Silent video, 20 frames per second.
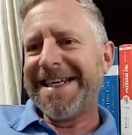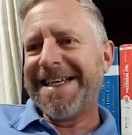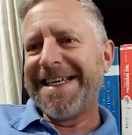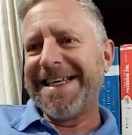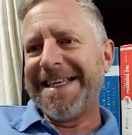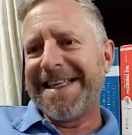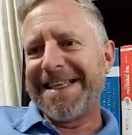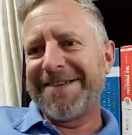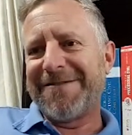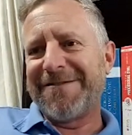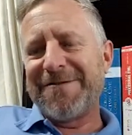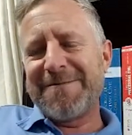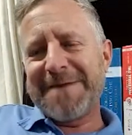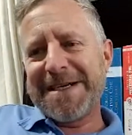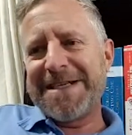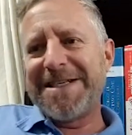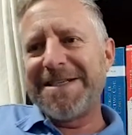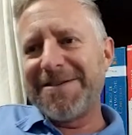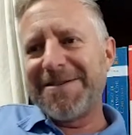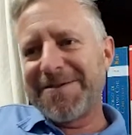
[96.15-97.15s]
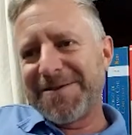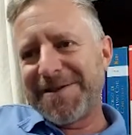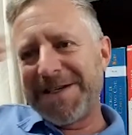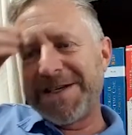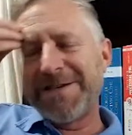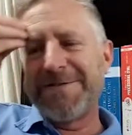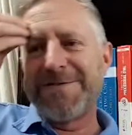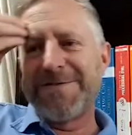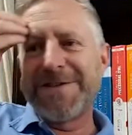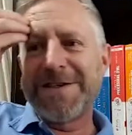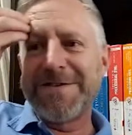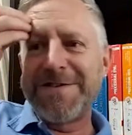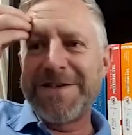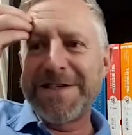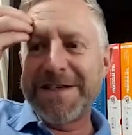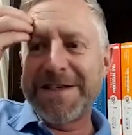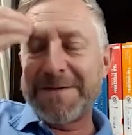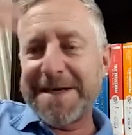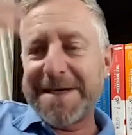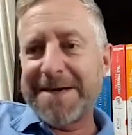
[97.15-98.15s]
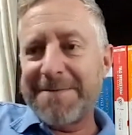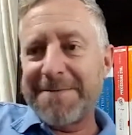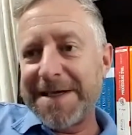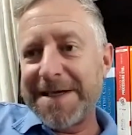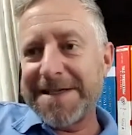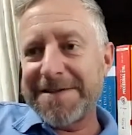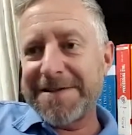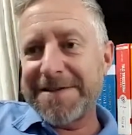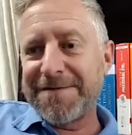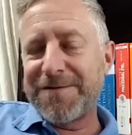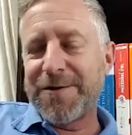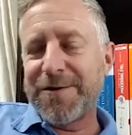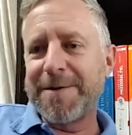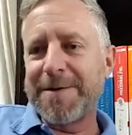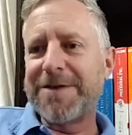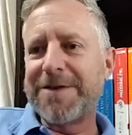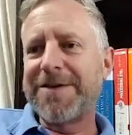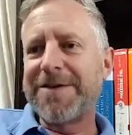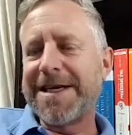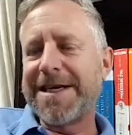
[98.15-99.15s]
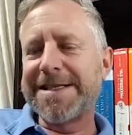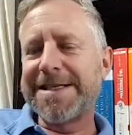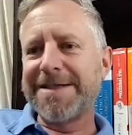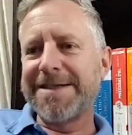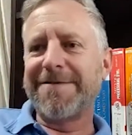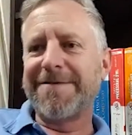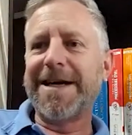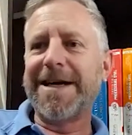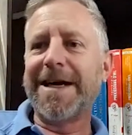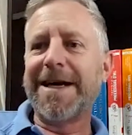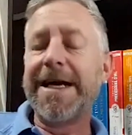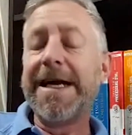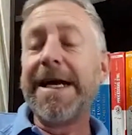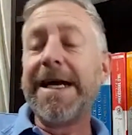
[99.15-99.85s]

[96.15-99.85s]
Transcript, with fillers: Então, tu imagina os ídolos que eu tinha na minha cabeça, um formulador de ração, cara.